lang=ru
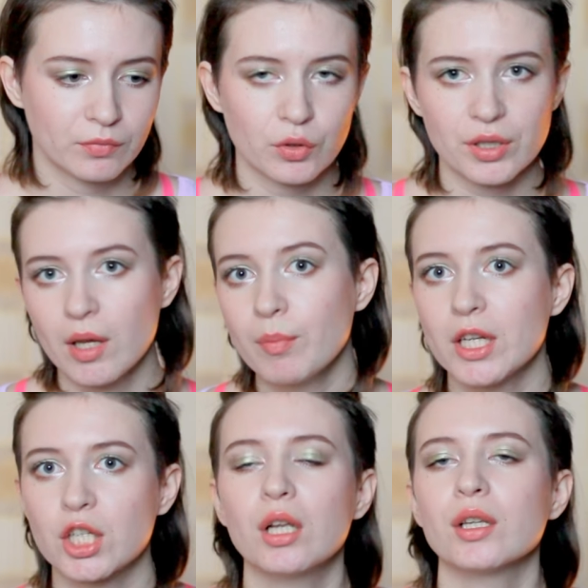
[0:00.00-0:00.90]
То есть я
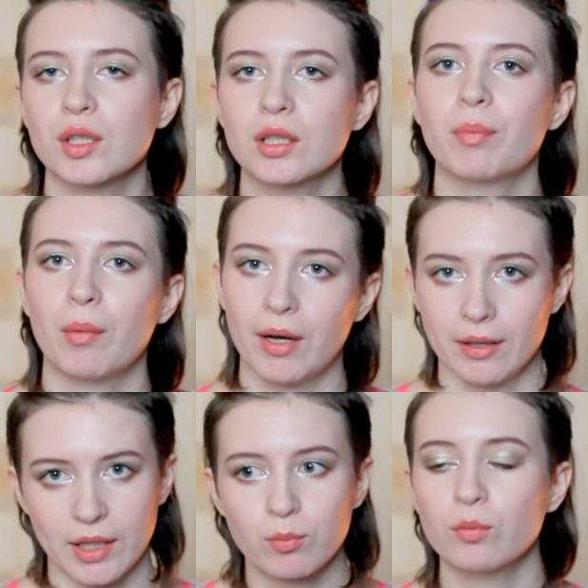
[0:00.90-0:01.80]
переезжала с этой
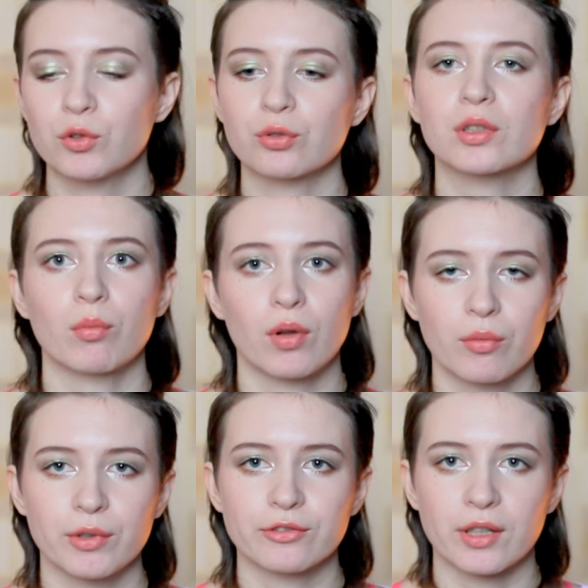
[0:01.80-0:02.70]
помадой. Я помню, что она
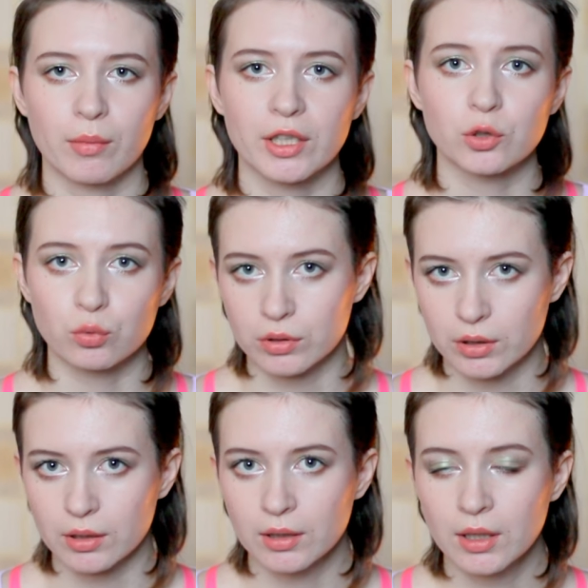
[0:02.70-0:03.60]
была у меня в кармане
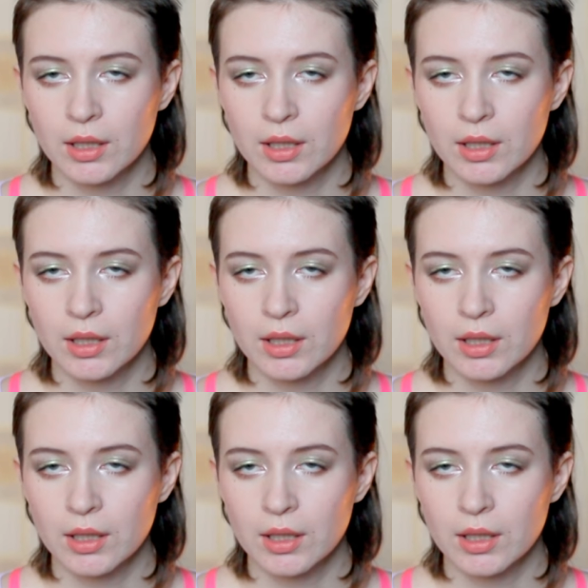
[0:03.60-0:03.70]
куртки.